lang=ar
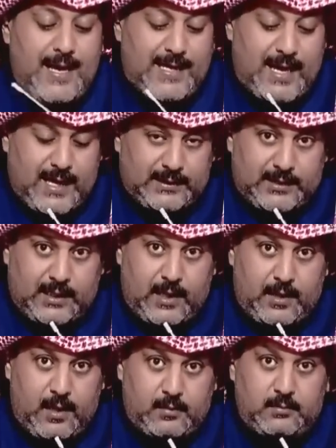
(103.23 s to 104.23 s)
اذا اخذت
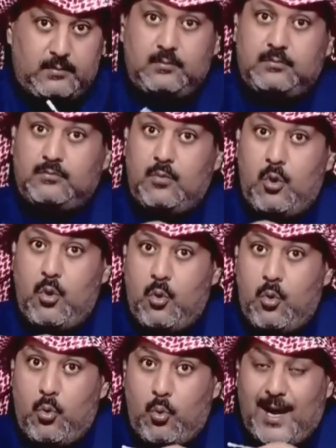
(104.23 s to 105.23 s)
القرار
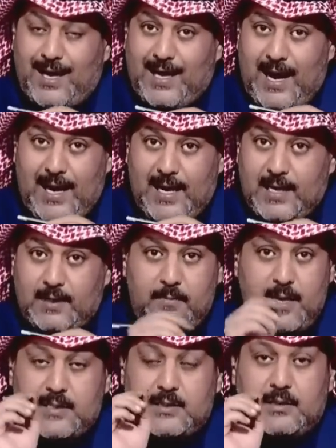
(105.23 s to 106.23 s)
وقع عليه
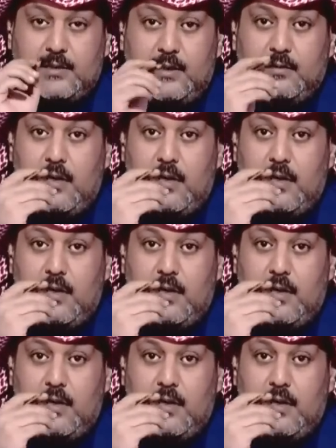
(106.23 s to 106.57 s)
بس